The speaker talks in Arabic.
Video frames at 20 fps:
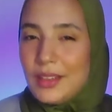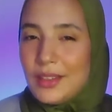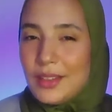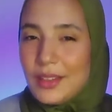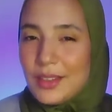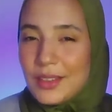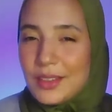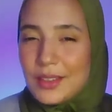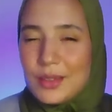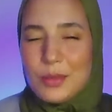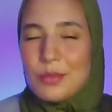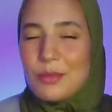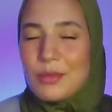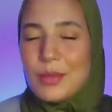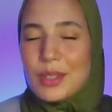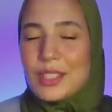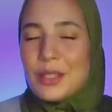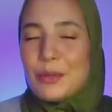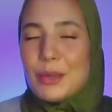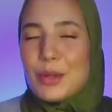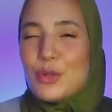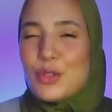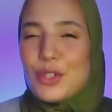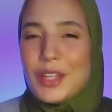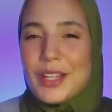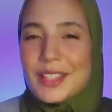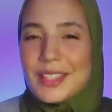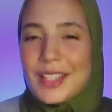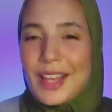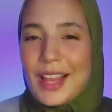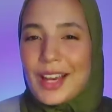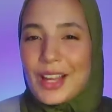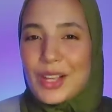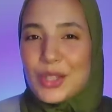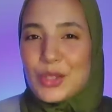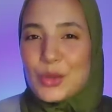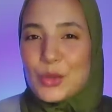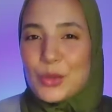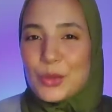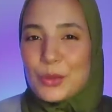آه ما تيبانوش ليا
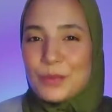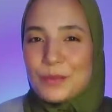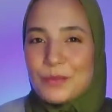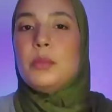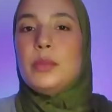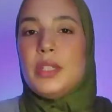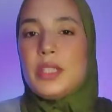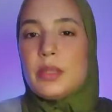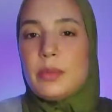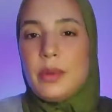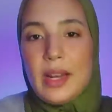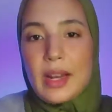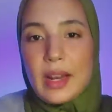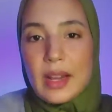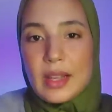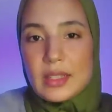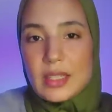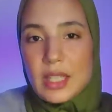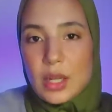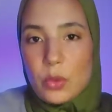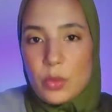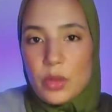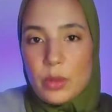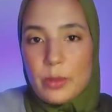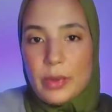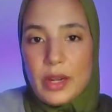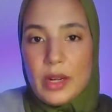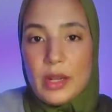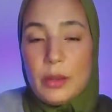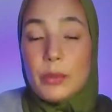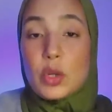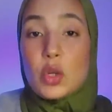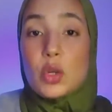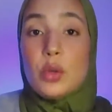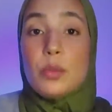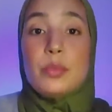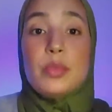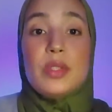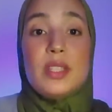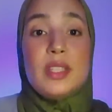التعليق ديالهم بالنسبه للحلقه نتاع اول البارح
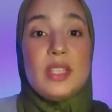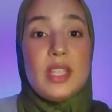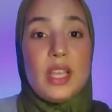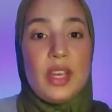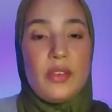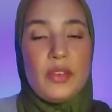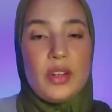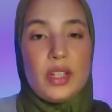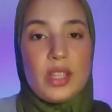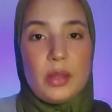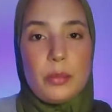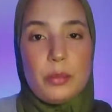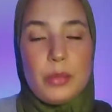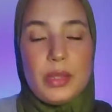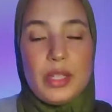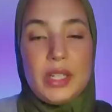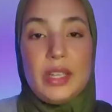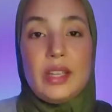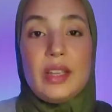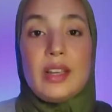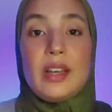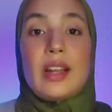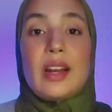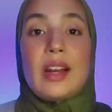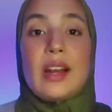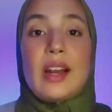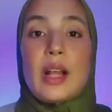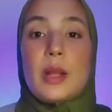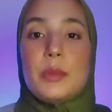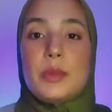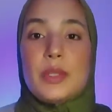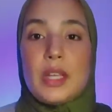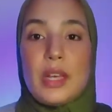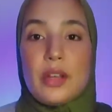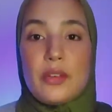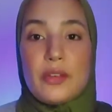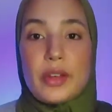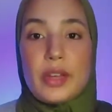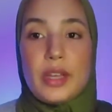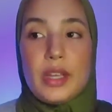منكم بزاف اللي طلب مني الرقم تاع
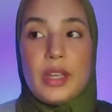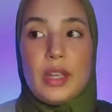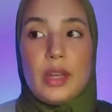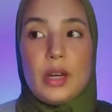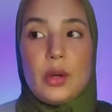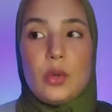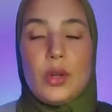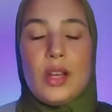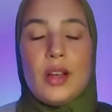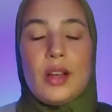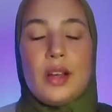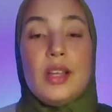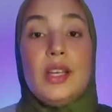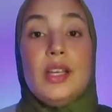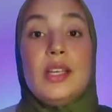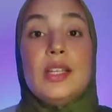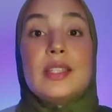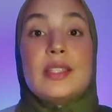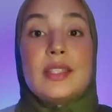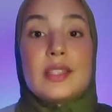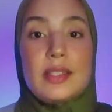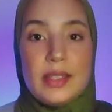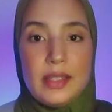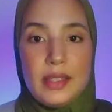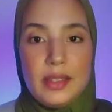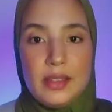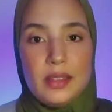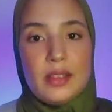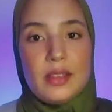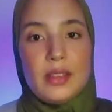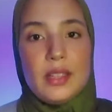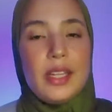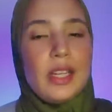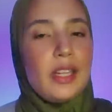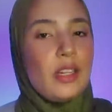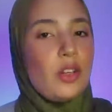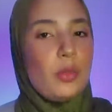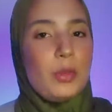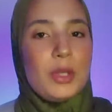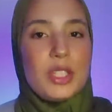الفقيه اولا السيد
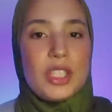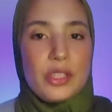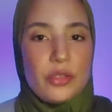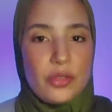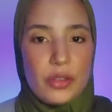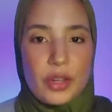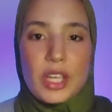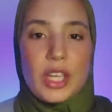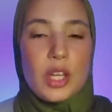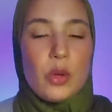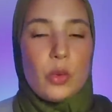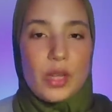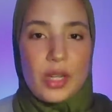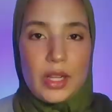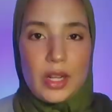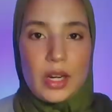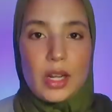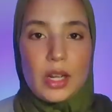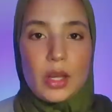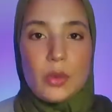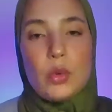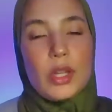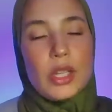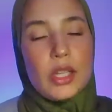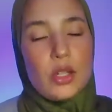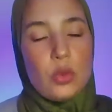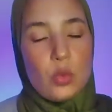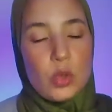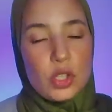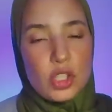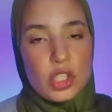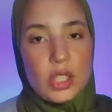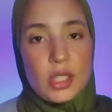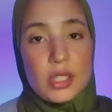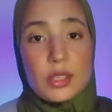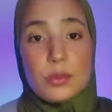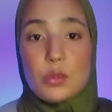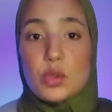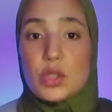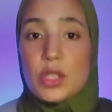لانه ماشي فقيه ولا راقي ولكن هو
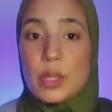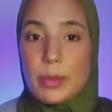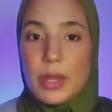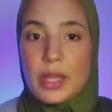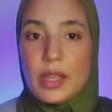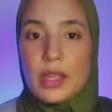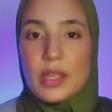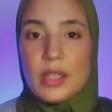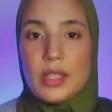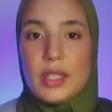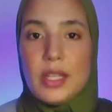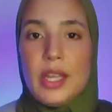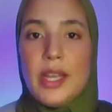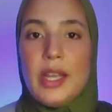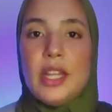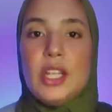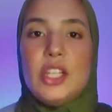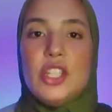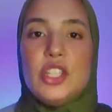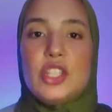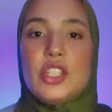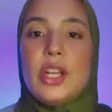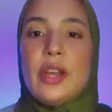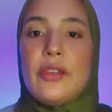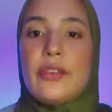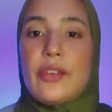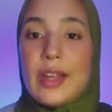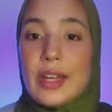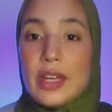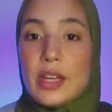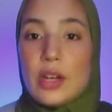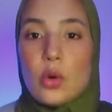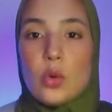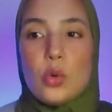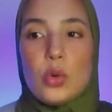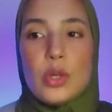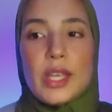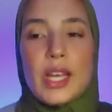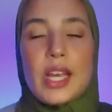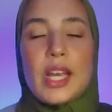شخص متمكن اللي نجح في
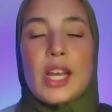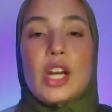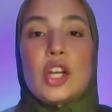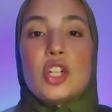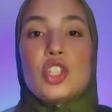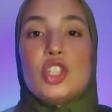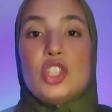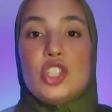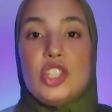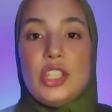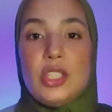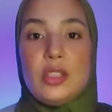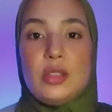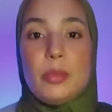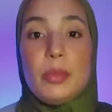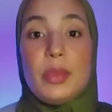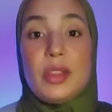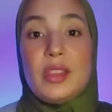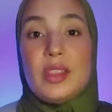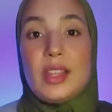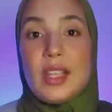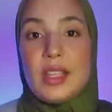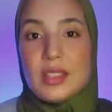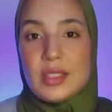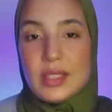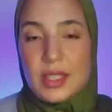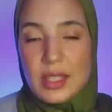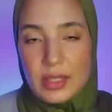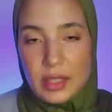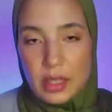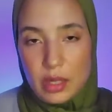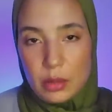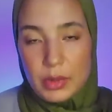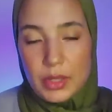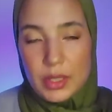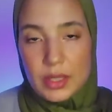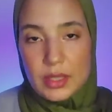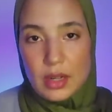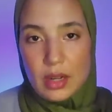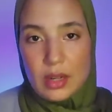انه يخرج الجن من الدهن تاع ديك
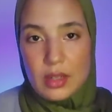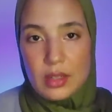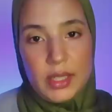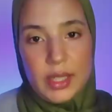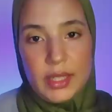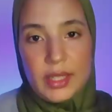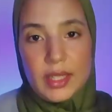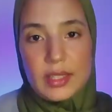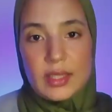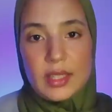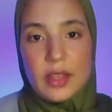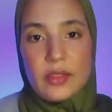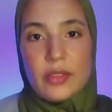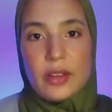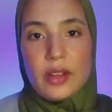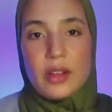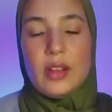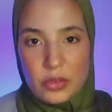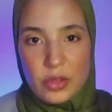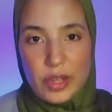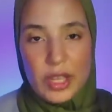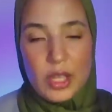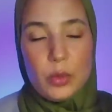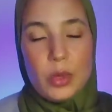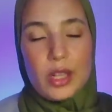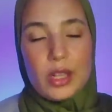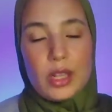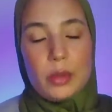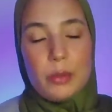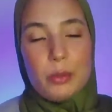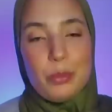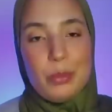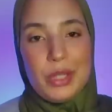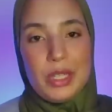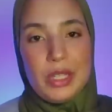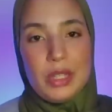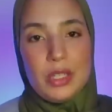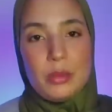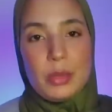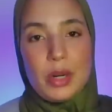البنيته اللي هي صفاء فاي واحد طلب
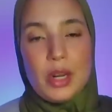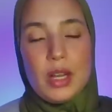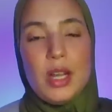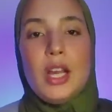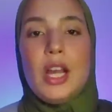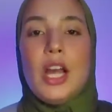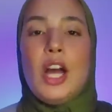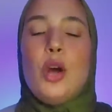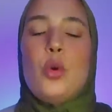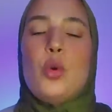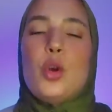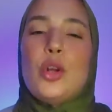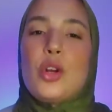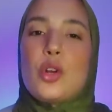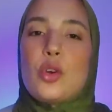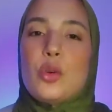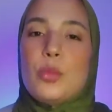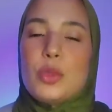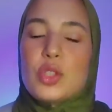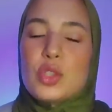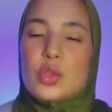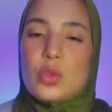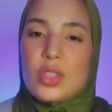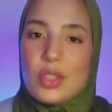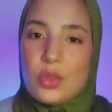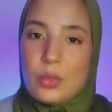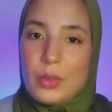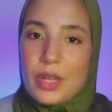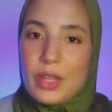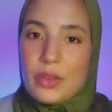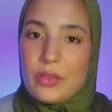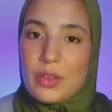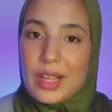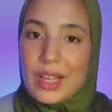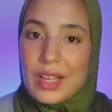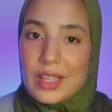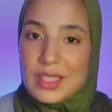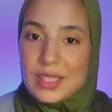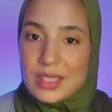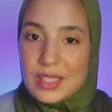مني النمره حاولوا انكم باش توصلوا معايا في
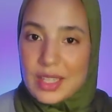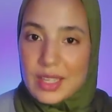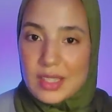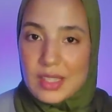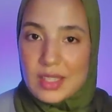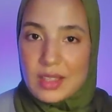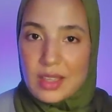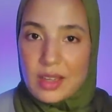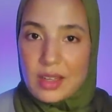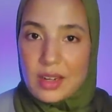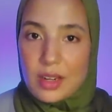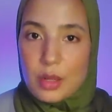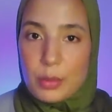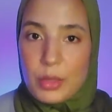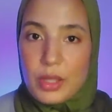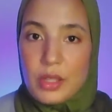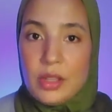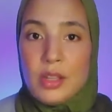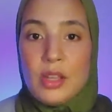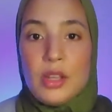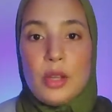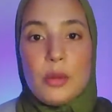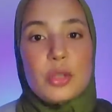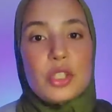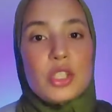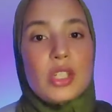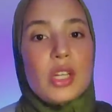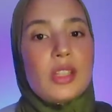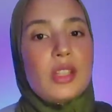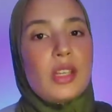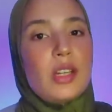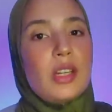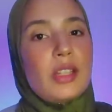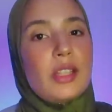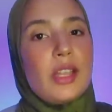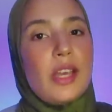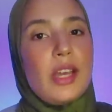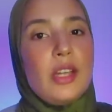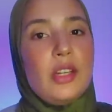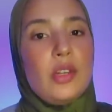الخاص نتاع انستغرامي باش نقدر
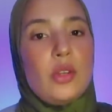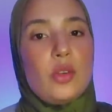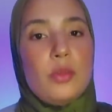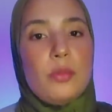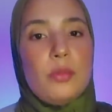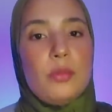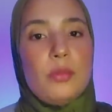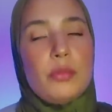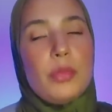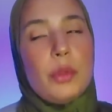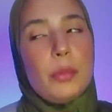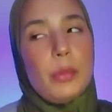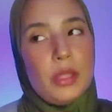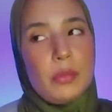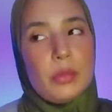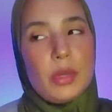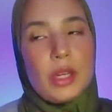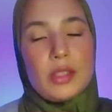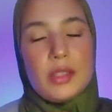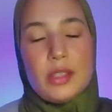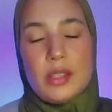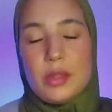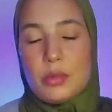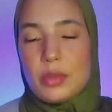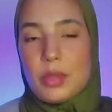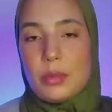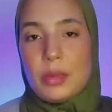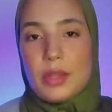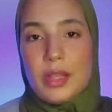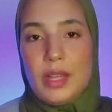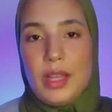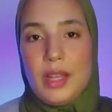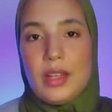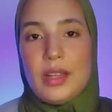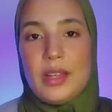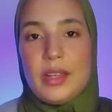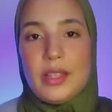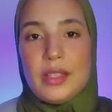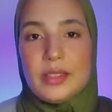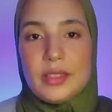نعطيها لكم من بعد ما خدينا بطبيعه الحال
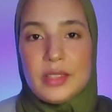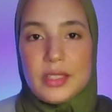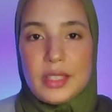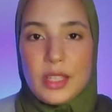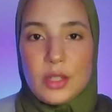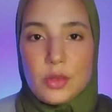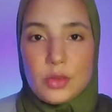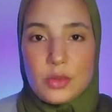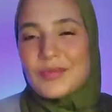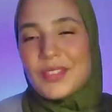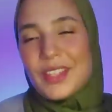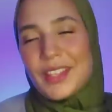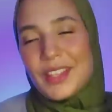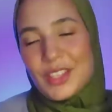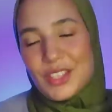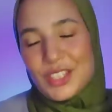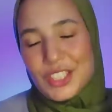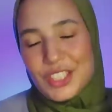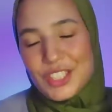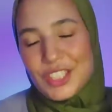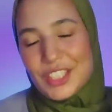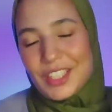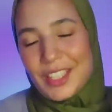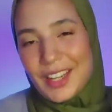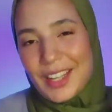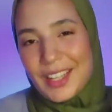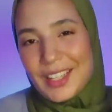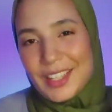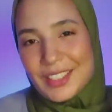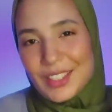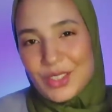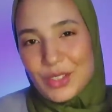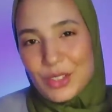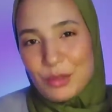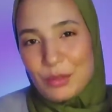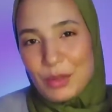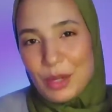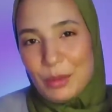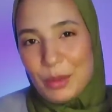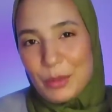الاذن ديالو اذا كنتي جديد على القناه نقول
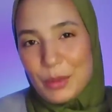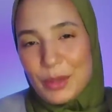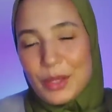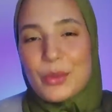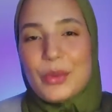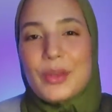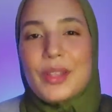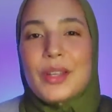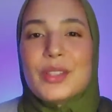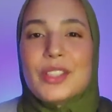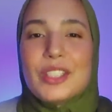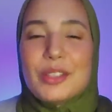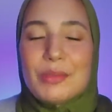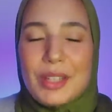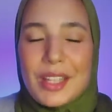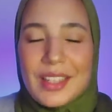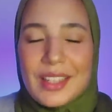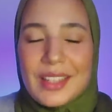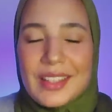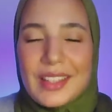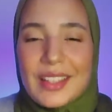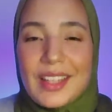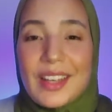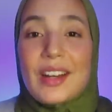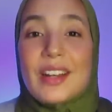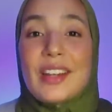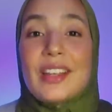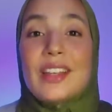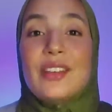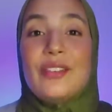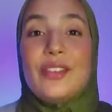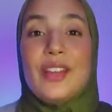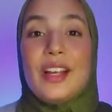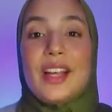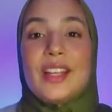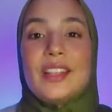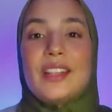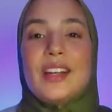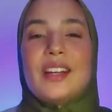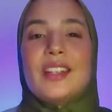لكم مرحبا بك واذا كنتي من اهل الدار كيف
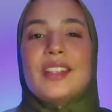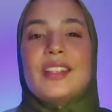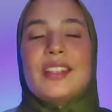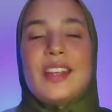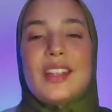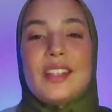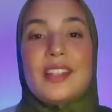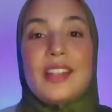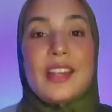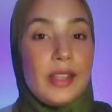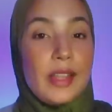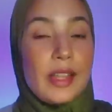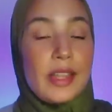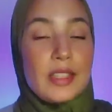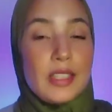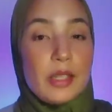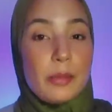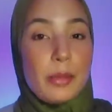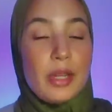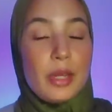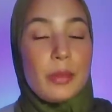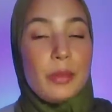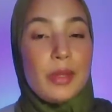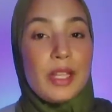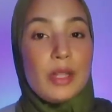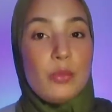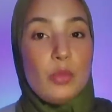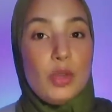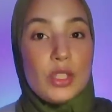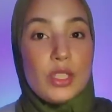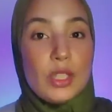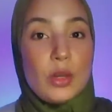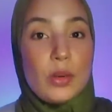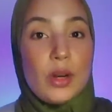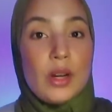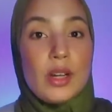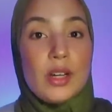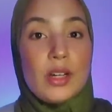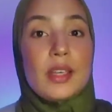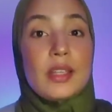العاده الدار دار اذا كنتي بالك بلي هذا
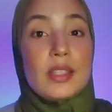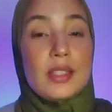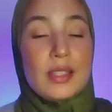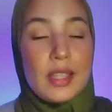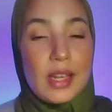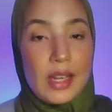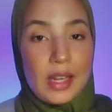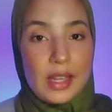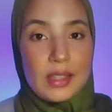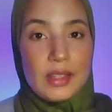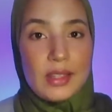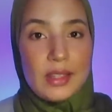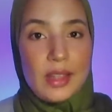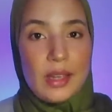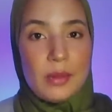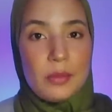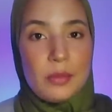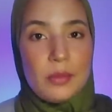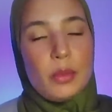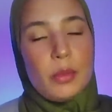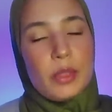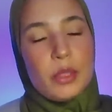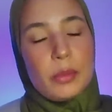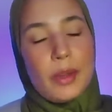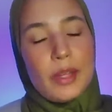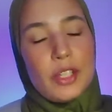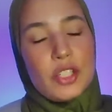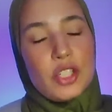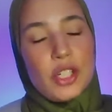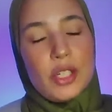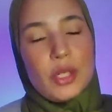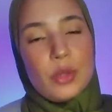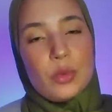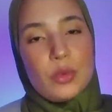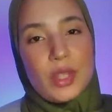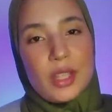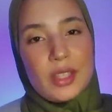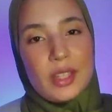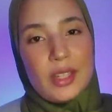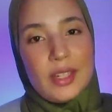المحتوى كيستحق الدعم فما تبخلش عليه
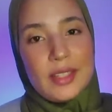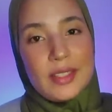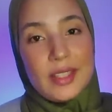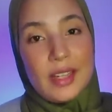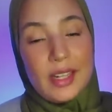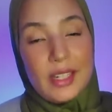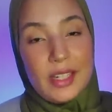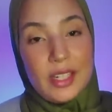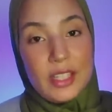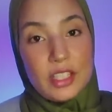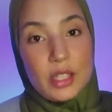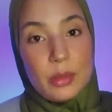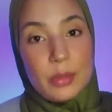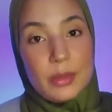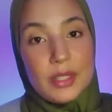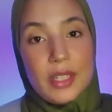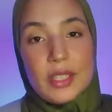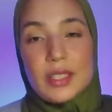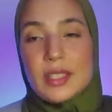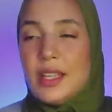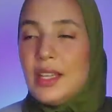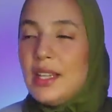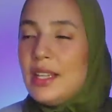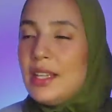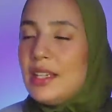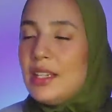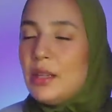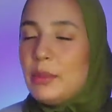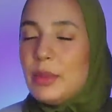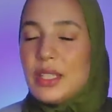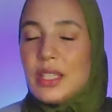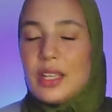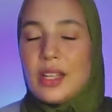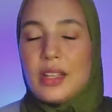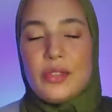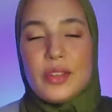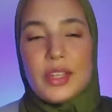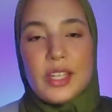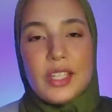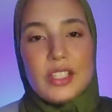وتضغط عليه زر الاعجاب لتحت اللي ما
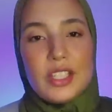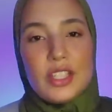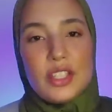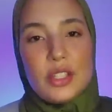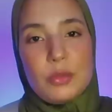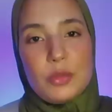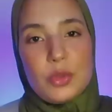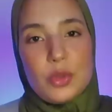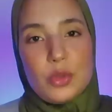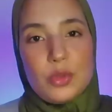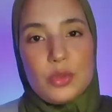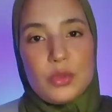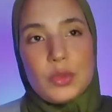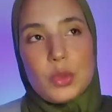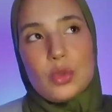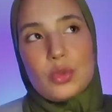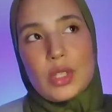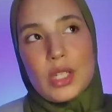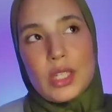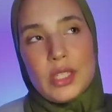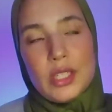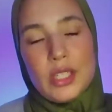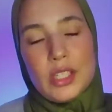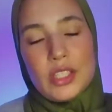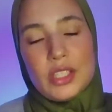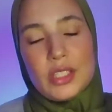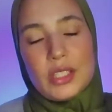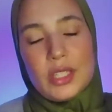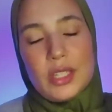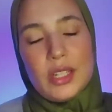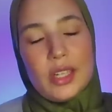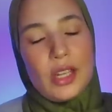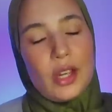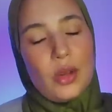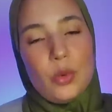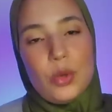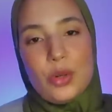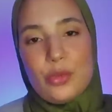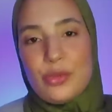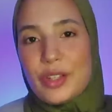تيكلفك حتى شي مجهود وتخلي لي شي
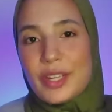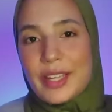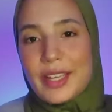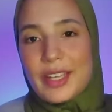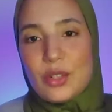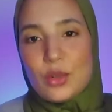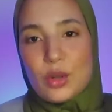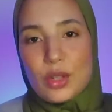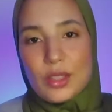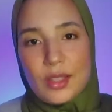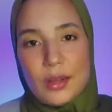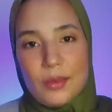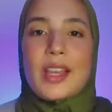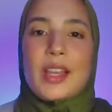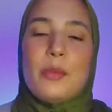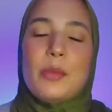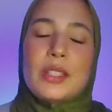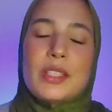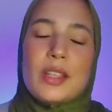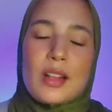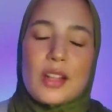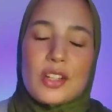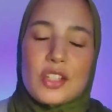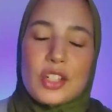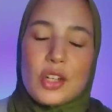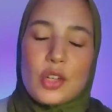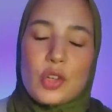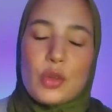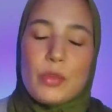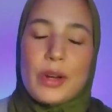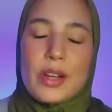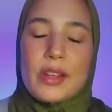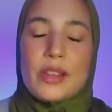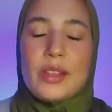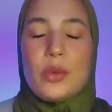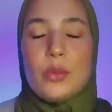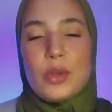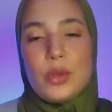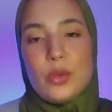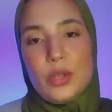تعليق ولو في غير نقطه خير ما تعطلش عليكم
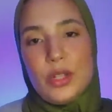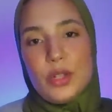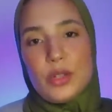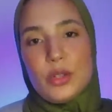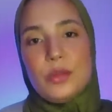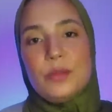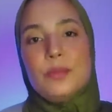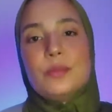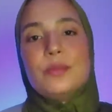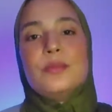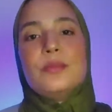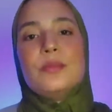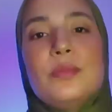اكثر ونقول لكم